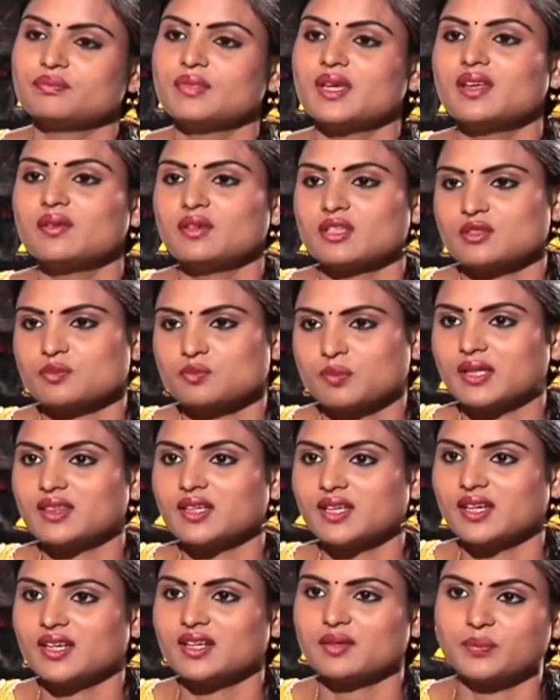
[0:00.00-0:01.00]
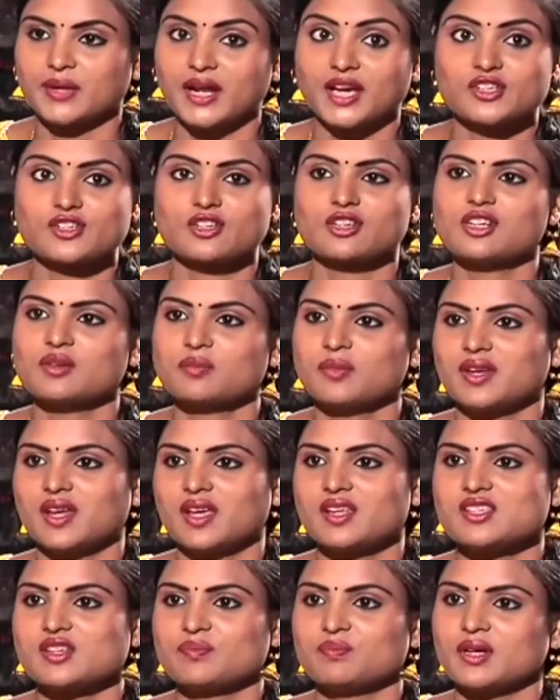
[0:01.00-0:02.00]
మీ స్పందన ఏంటి ప్రేక్షకులకు మీరు
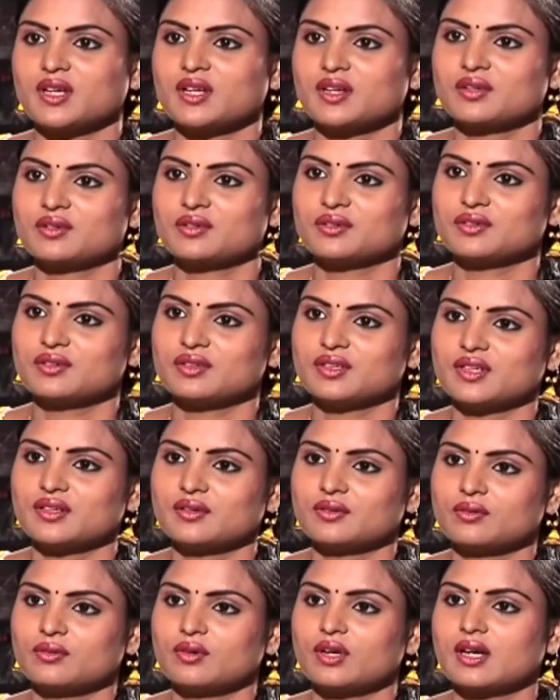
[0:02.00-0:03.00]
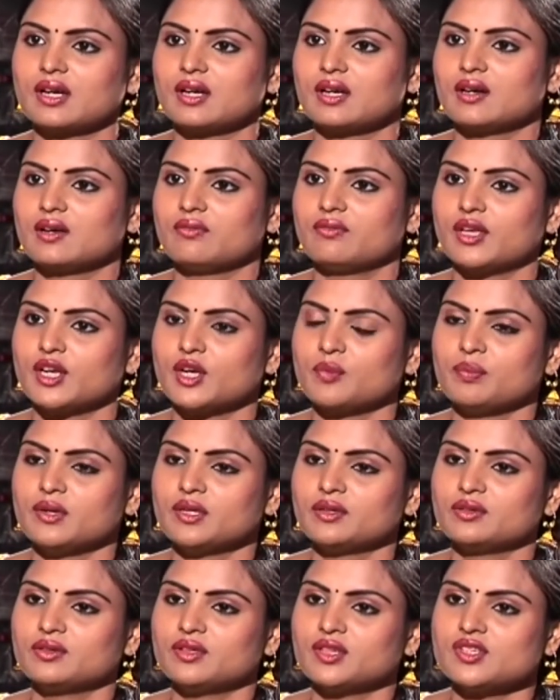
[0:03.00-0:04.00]
ఏం చెప్పాలనుకుంటున్నారు ఒక
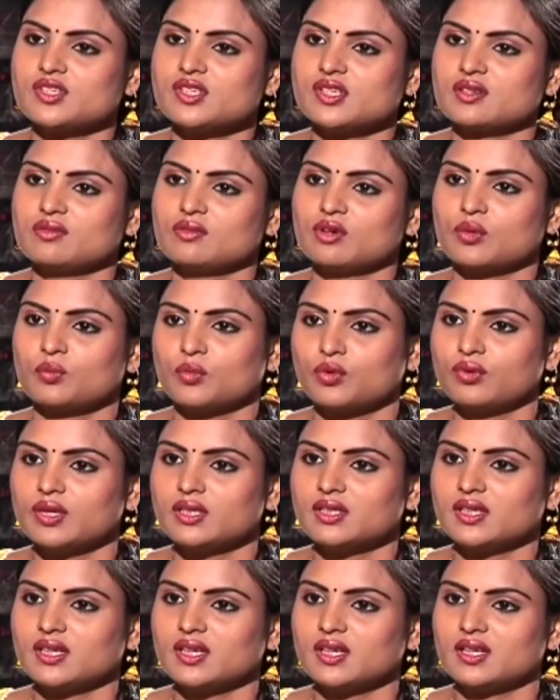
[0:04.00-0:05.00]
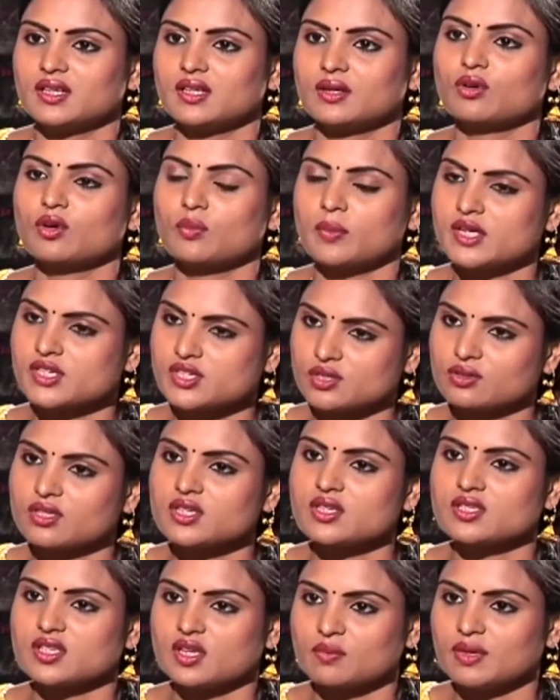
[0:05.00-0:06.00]
వీరప్పన్ గురించి ఒక మూవీ తీయాలంటే ఒక మనిషి
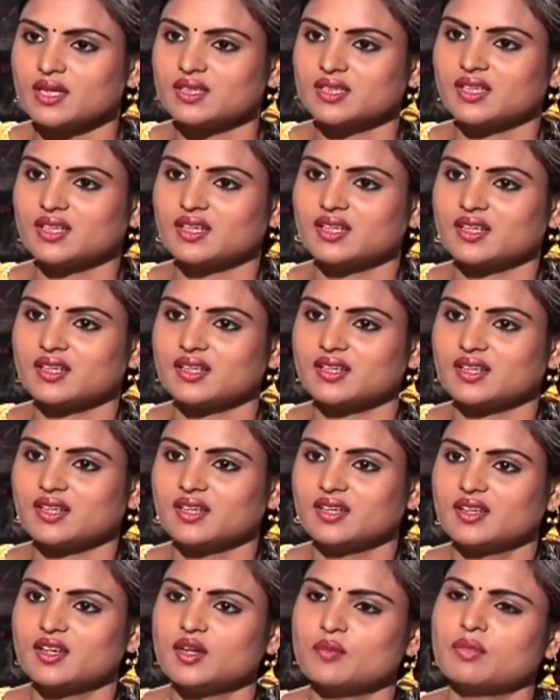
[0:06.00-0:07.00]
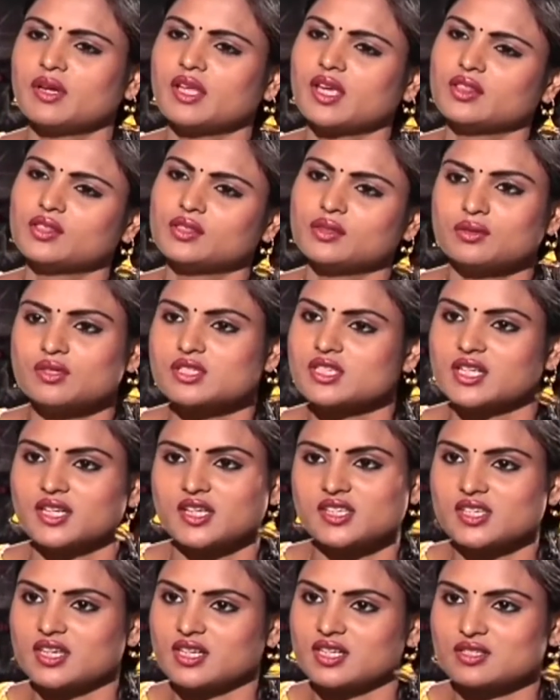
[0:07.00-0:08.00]
గురించి సినిమా తీయాలి అంటే మరి ఎంతో
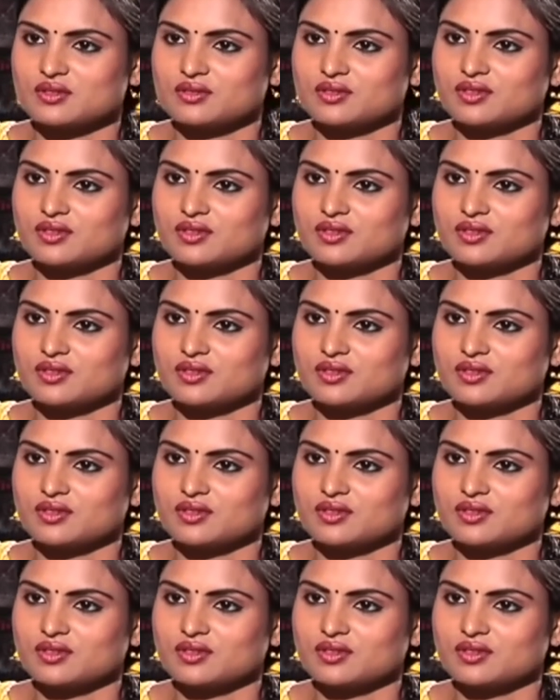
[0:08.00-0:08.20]
స్టడీ చేయాల్సి